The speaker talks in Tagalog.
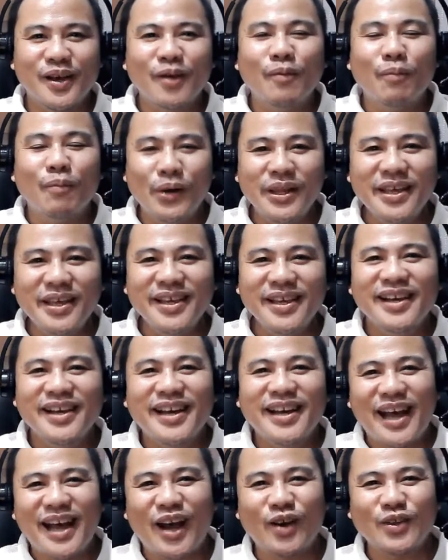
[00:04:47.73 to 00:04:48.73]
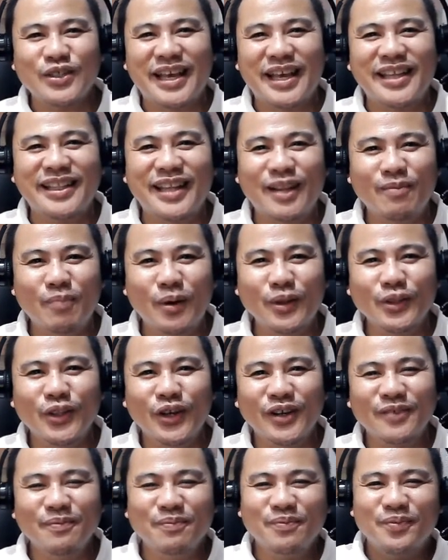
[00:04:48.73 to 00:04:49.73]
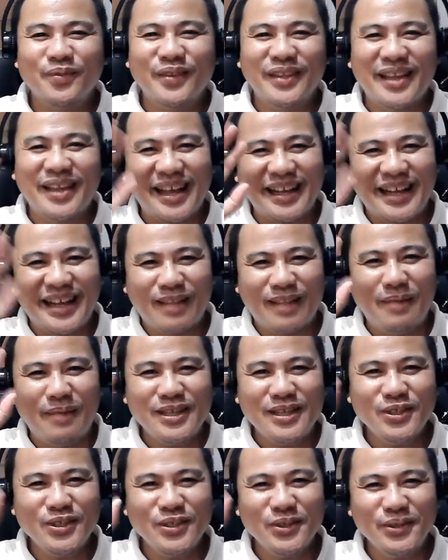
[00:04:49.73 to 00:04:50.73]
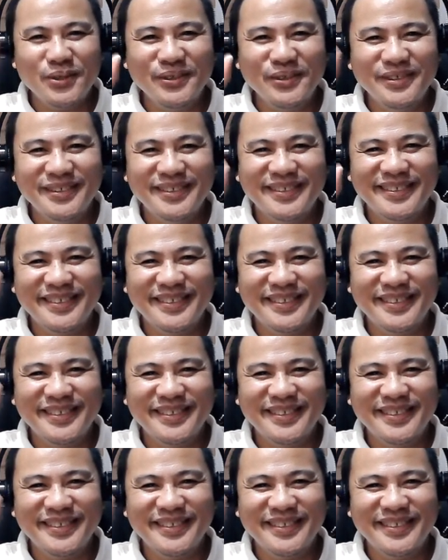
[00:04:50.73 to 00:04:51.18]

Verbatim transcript: Muli, ako si Adrian Bondoc. God bless you!